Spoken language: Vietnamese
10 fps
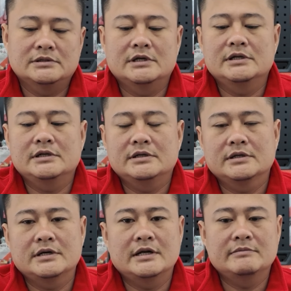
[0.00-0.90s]
Đấy,
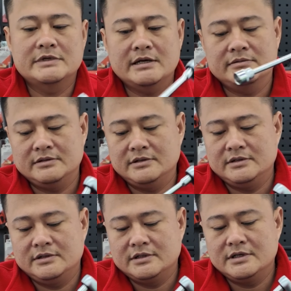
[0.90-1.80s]
anh em xem
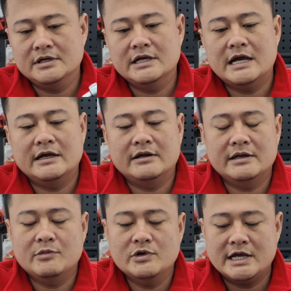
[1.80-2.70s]
rất dài anh
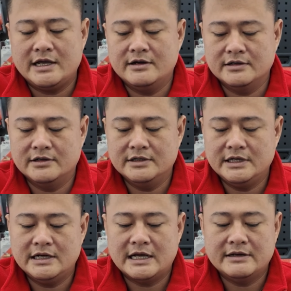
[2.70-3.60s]
em muốn dài hơn nữa
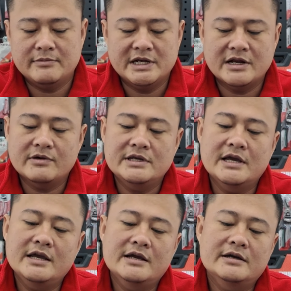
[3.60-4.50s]
thì lại mình nói
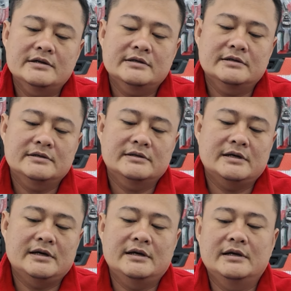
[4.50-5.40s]
chế hơn
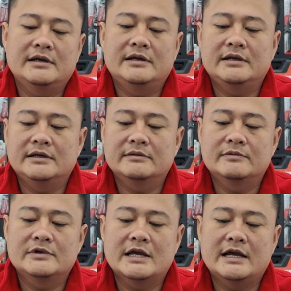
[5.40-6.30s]
Đấy,
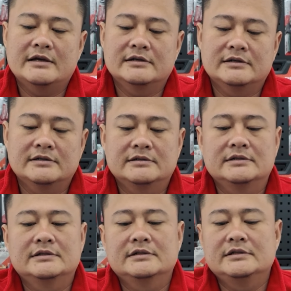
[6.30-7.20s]
muốn dài hơn nữa
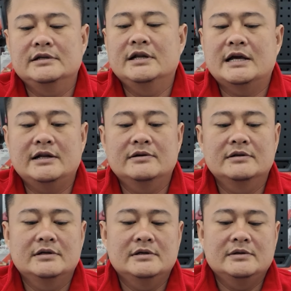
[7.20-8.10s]
như thế này luôn
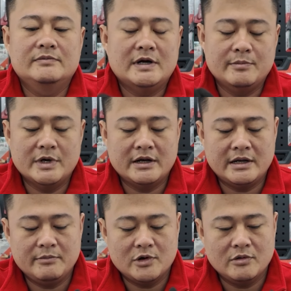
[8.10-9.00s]
và anh
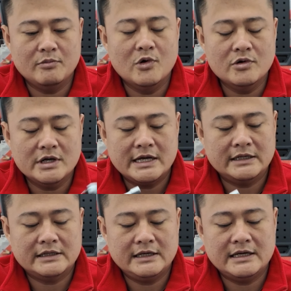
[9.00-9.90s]
em còn muốn cái
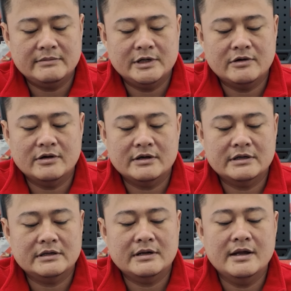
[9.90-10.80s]
dạng tay lắc mà có
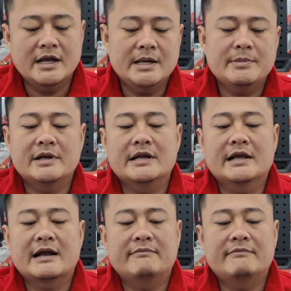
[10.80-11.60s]
cái thế mình để